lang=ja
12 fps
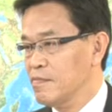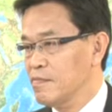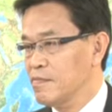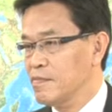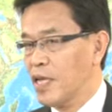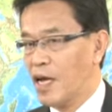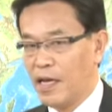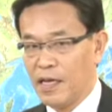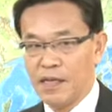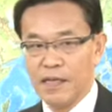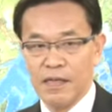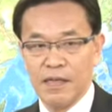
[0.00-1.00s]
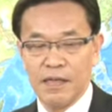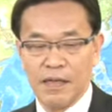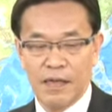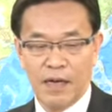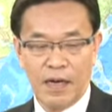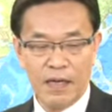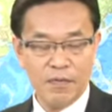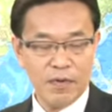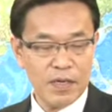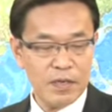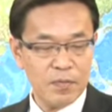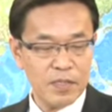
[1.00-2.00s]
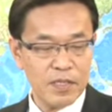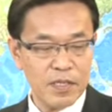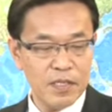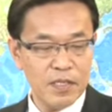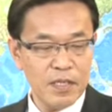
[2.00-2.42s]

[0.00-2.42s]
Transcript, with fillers: てですね、もう少し具体的にお願いします。はい、わ、はい、かりました。